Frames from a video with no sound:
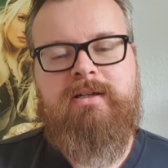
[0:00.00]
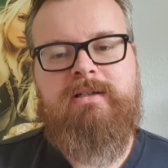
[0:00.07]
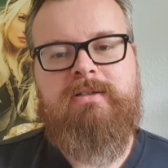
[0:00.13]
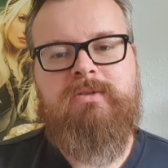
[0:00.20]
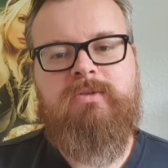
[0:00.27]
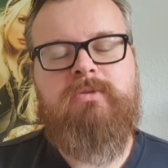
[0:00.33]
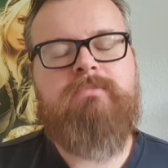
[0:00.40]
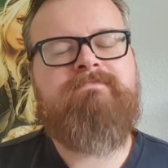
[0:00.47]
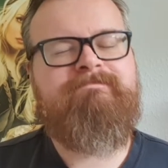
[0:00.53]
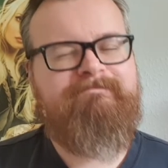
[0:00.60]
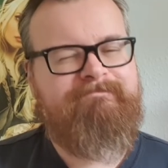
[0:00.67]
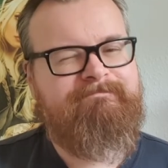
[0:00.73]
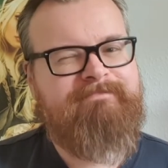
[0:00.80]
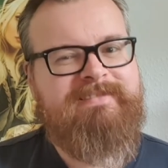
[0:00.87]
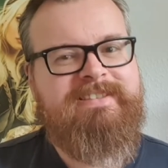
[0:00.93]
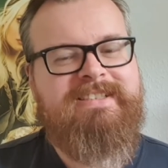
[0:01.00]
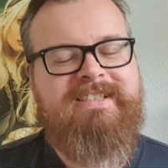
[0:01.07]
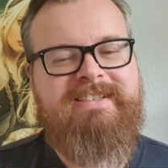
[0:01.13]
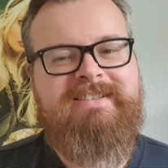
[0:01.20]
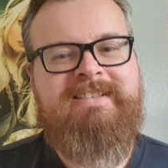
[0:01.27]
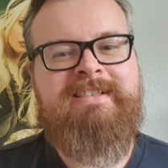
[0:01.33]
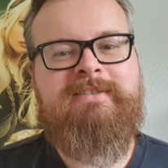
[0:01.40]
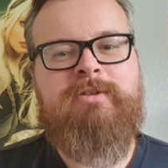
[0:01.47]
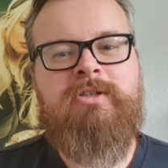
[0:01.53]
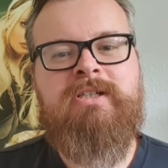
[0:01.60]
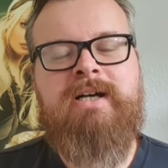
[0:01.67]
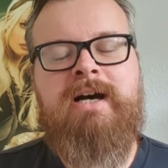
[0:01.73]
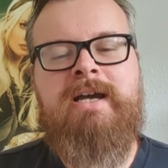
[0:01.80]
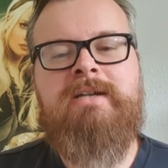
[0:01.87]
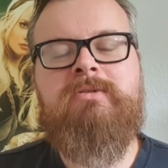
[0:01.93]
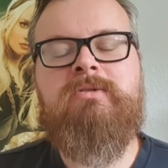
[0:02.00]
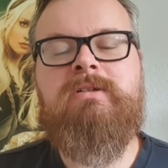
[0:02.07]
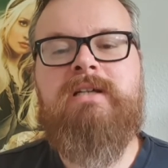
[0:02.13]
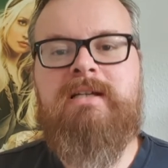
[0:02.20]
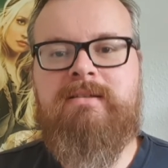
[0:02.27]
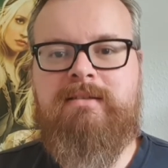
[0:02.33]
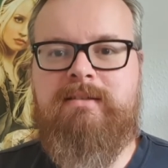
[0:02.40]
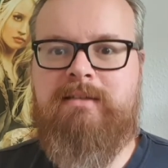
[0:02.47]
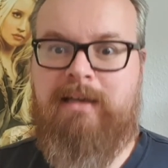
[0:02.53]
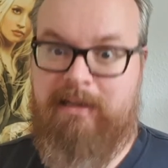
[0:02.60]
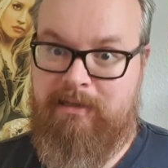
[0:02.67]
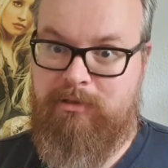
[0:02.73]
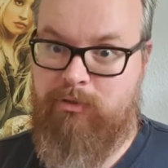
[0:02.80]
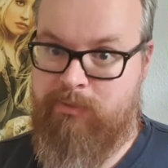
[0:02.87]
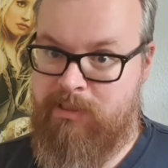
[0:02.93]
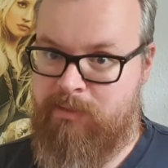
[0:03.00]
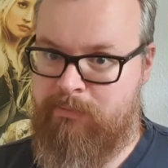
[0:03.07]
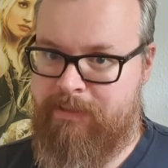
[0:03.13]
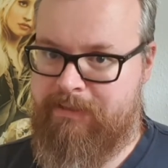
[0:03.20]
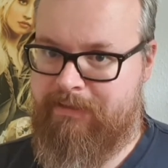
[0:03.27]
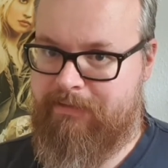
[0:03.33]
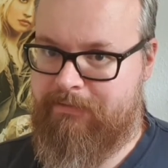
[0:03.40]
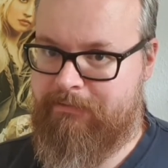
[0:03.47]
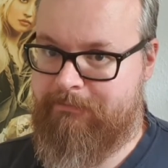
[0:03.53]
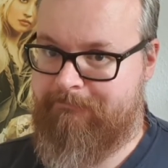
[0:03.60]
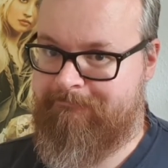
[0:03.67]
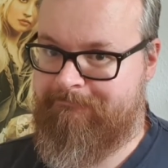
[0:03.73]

Also, zieht's euch rein und lasst die Hände über der Bettdecke.